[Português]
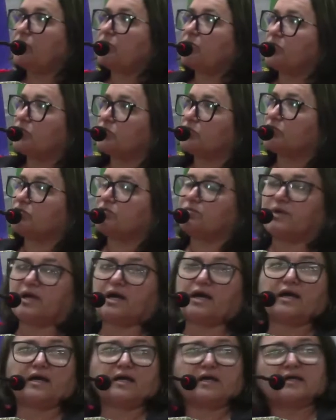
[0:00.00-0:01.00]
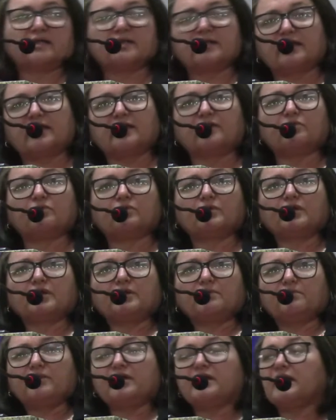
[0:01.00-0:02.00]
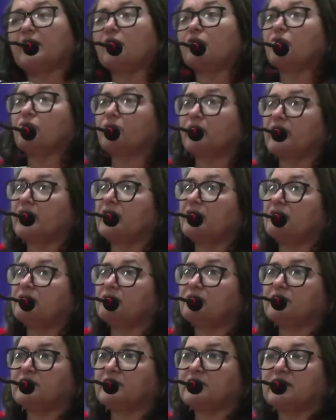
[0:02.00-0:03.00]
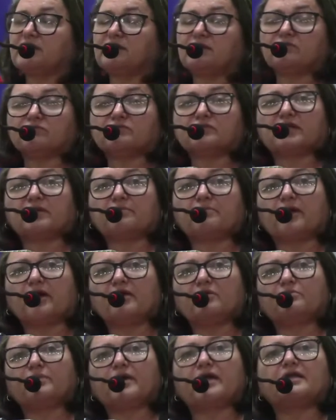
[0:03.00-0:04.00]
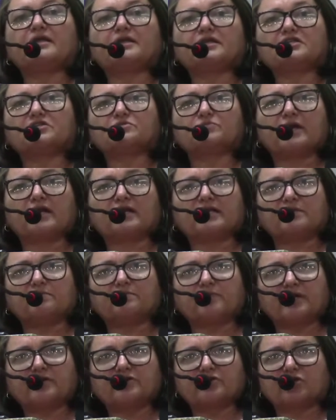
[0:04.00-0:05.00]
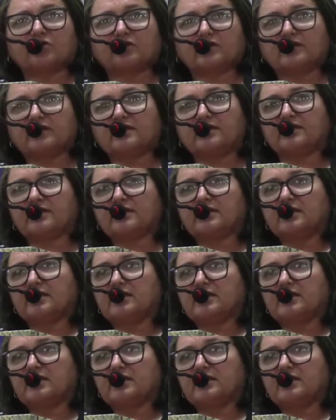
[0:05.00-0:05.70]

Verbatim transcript: Bruno Braga, Léo, Miguel Coelho, que tem um trabalho belíssimo ali em Petrolina,